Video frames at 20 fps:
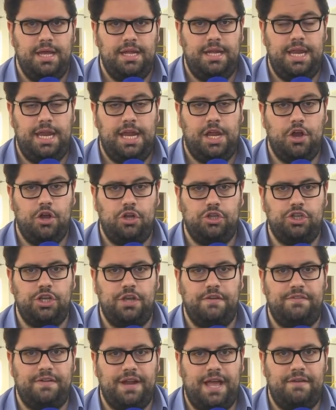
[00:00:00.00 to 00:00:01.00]
di
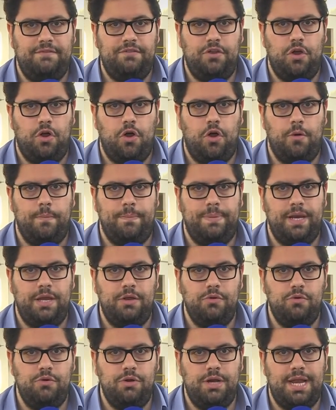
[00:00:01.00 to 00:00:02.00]
coach Flavio
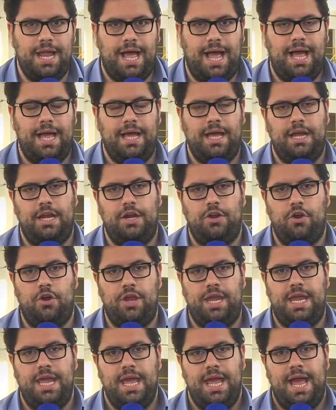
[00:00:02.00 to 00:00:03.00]
Priulla. Eh,
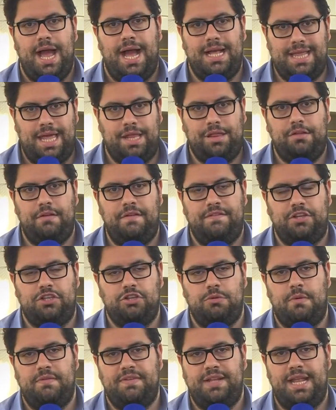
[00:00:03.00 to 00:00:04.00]
noi adesso vi
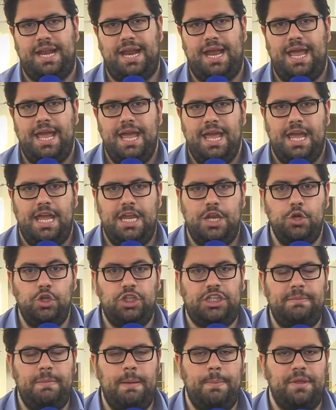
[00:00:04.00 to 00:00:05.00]
facciamo vedere gli
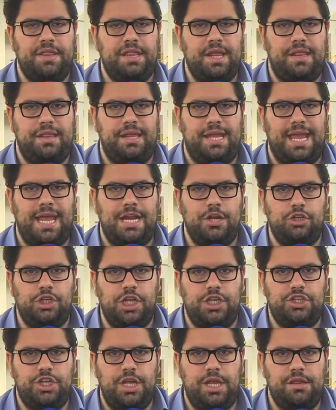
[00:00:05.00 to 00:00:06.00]
ultimi possessi che hanno
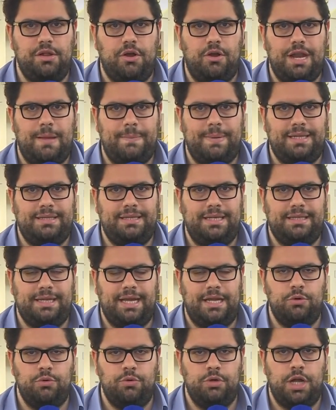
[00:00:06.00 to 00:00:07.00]
deciso la
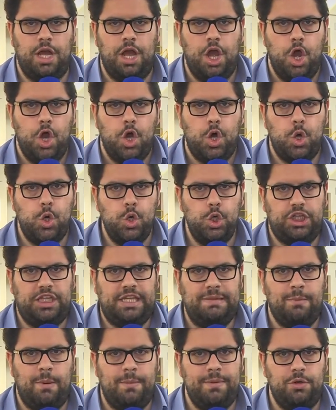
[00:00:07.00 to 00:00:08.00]
partita in un
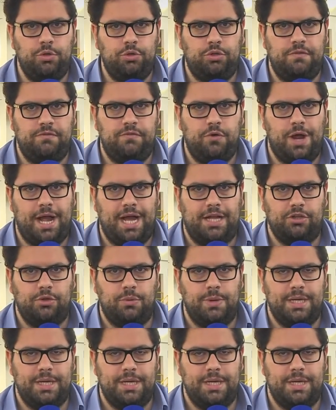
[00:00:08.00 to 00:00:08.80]
ultimo minuto infuocato,